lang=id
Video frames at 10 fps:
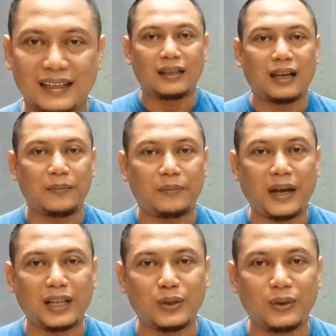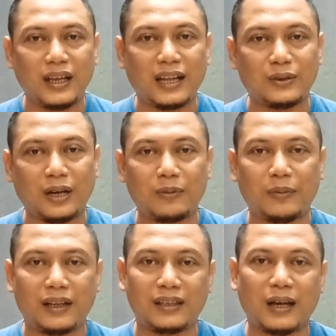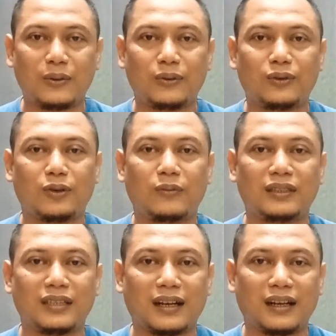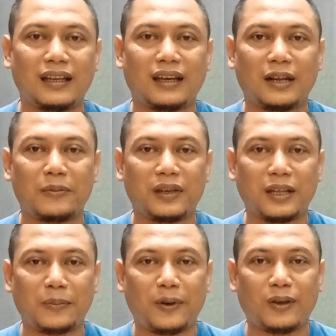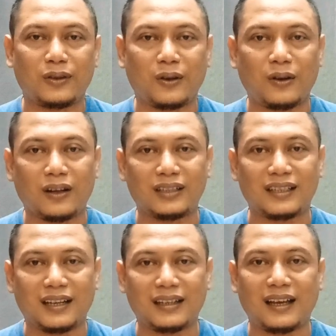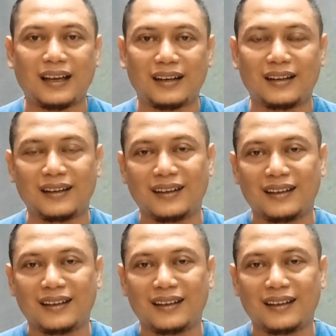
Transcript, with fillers: Tetap patuhi aturan pemerintah untuk menjaga yang namanya protokol kesehatan.